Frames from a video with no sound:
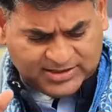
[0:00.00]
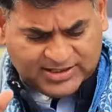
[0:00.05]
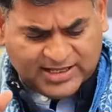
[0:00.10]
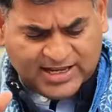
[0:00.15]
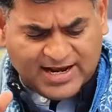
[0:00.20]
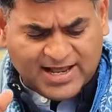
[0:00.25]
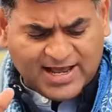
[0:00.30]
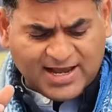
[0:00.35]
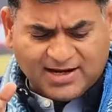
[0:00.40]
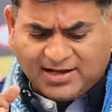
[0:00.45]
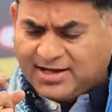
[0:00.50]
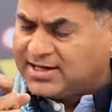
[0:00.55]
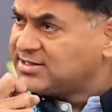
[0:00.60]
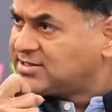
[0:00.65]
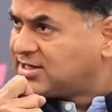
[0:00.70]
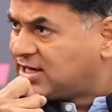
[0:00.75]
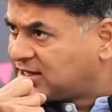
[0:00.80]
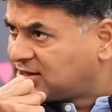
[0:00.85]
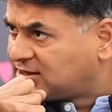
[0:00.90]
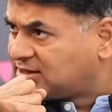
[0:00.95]

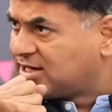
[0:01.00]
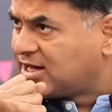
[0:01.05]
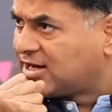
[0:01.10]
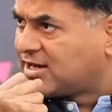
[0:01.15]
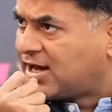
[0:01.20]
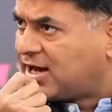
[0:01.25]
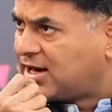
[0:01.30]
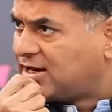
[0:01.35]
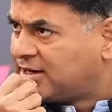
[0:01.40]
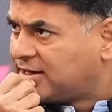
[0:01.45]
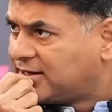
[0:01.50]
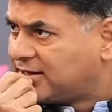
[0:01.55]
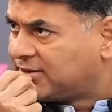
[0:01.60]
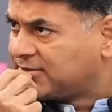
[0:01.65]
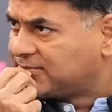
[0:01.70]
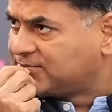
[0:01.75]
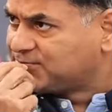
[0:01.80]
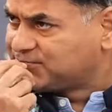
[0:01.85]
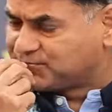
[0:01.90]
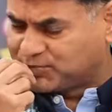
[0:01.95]
दिलेरगंज हत्याकांड है
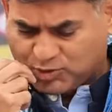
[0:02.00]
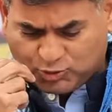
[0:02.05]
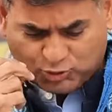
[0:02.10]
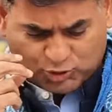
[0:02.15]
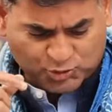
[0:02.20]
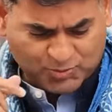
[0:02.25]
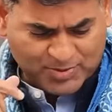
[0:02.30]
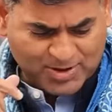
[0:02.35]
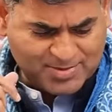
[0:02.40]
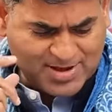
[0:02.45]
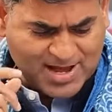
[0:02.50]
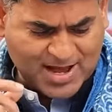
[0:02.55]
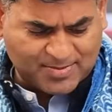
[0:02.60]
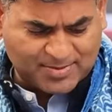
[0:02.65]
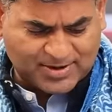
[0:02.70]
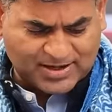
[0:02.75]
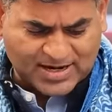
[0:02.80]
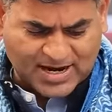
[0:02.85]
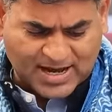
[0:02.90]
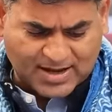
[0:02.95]
उसमें भी
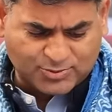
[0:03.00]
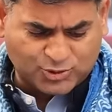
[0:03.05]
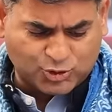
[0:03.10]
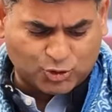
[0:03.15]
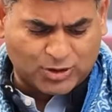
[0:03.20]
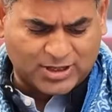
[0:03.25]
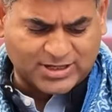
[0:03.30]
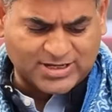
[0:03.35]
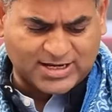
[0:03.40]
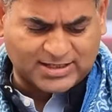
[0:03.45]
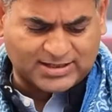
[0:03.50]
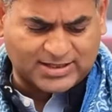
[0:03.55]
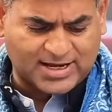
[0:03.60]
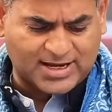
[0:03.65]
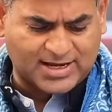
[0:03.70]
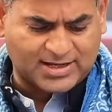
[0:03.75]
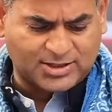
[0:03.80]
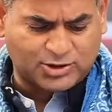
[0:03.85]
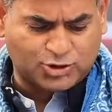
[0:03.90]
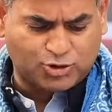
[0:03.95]
आपका नाम जोड़ा जाता
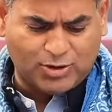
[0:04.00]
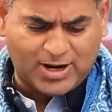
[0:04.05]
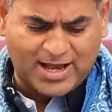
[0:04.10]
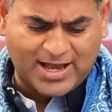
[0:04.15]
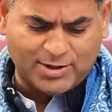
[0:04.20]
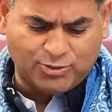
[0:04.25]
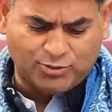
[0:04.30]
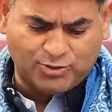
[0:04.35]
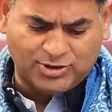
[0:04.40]
है कि जुलाई